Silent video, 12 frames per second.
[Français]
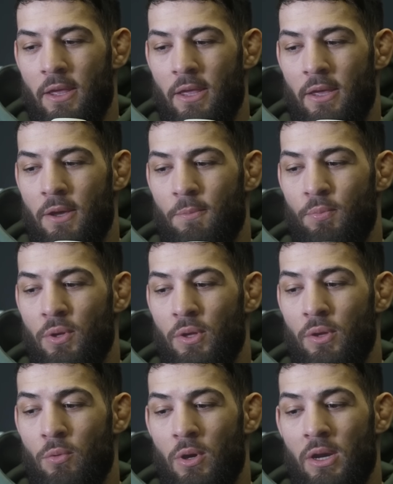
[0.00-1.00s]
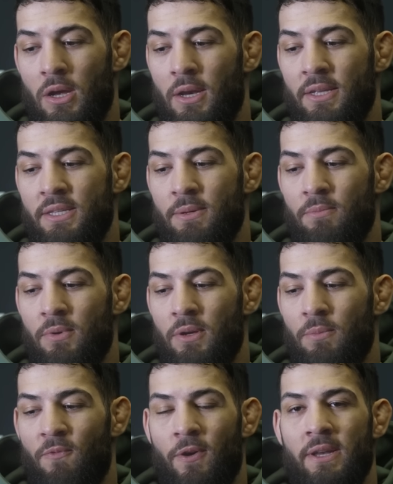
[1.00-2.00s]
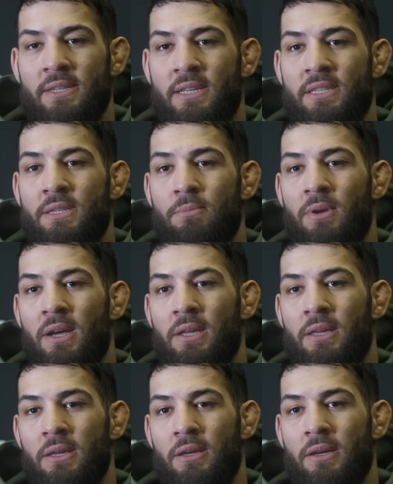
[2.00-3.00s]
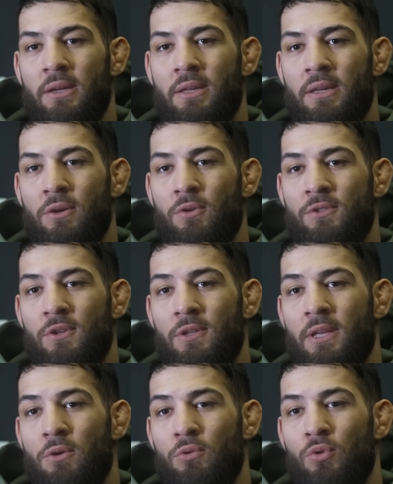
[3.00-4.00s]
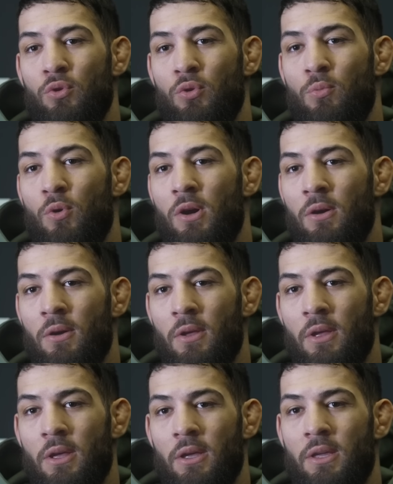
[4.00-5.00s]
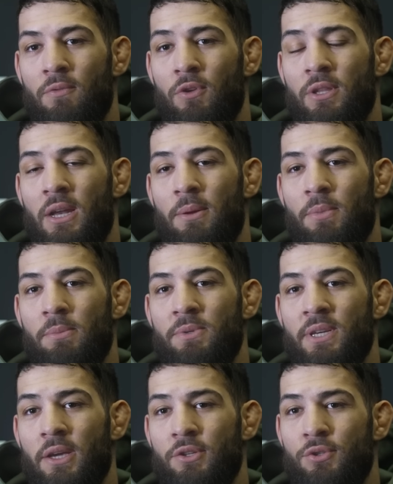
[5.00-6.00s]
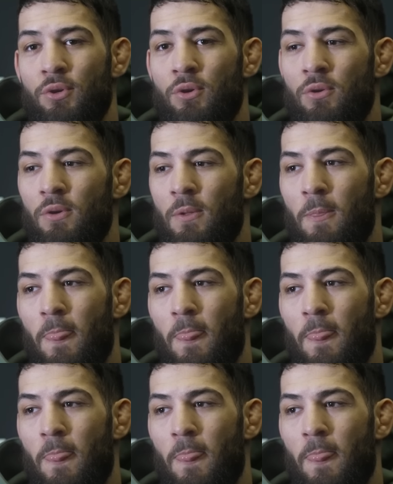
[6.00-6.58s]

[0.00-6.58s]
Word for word: Et euh, puis voilà, la team, il me fallait cette team-là qui, euh, qui est concentrée autour de moi, qui vont dans la même direction.